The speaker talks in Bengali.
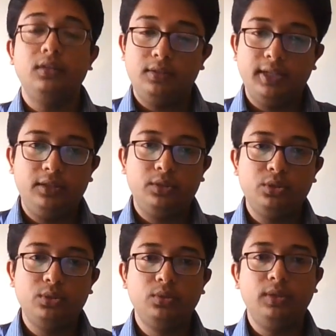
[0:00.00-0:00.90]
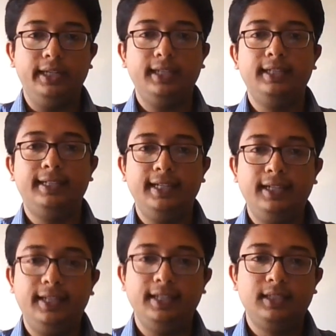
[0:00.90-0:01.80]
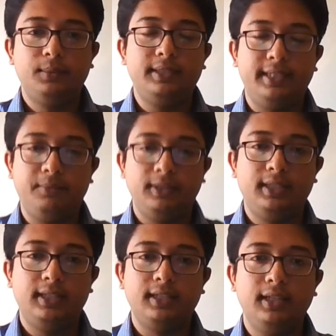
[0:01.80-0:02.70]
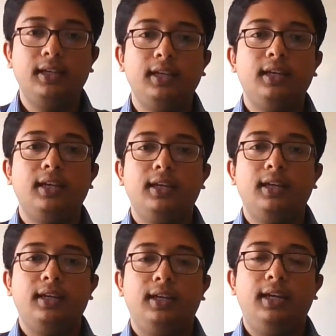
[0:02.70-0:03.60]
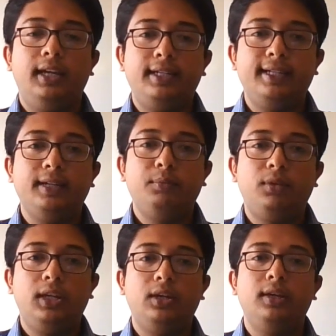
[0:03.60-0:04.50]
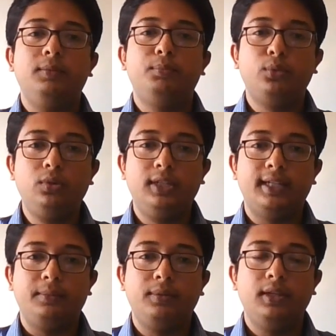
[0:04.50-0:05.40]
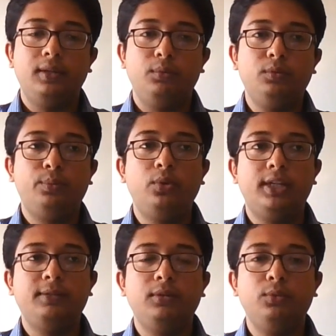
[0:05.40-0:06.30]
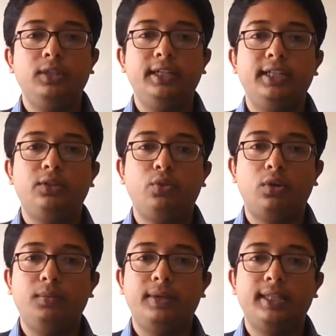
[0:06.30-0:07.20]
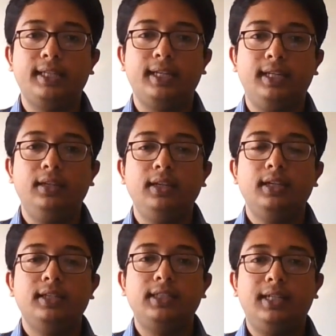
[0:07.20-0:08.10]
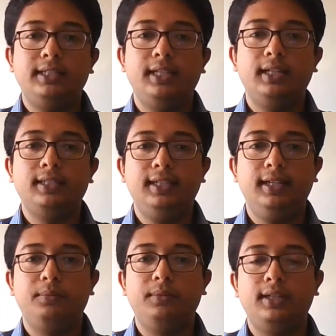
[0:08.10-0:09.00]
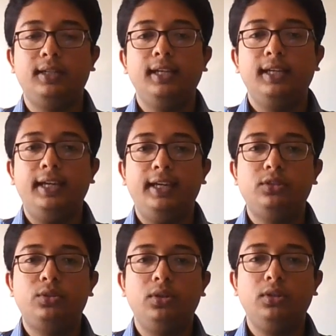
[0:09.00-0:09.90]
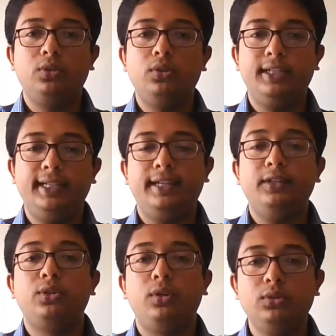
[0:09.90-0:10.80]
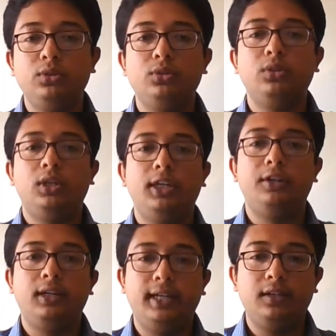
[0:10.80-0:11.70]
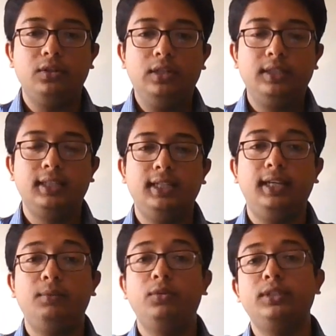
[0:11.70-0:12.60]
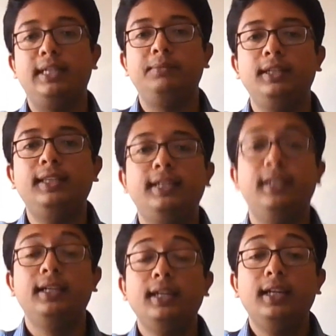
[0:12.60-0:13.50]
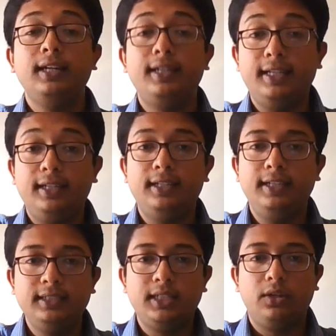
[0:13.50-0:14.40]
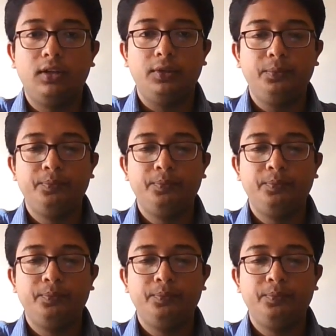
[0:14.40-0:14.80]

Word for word: ট্র্যাক্টর শুধু এটাকে টেনে নিয়ে যাবে সামনের দিকে এইটাকে বলা হয় পুল টাইপ এবং পুল টাইপের মধ্যে একটি ড্রবার থাকে যার সাহায্যে আপনার এই যন্ত্রটিকে সংযোজন করা হয় ট্র্যাক্টরের সাথে এবং সামনের দিকে টেনে নিয়ে যাওয়া হয়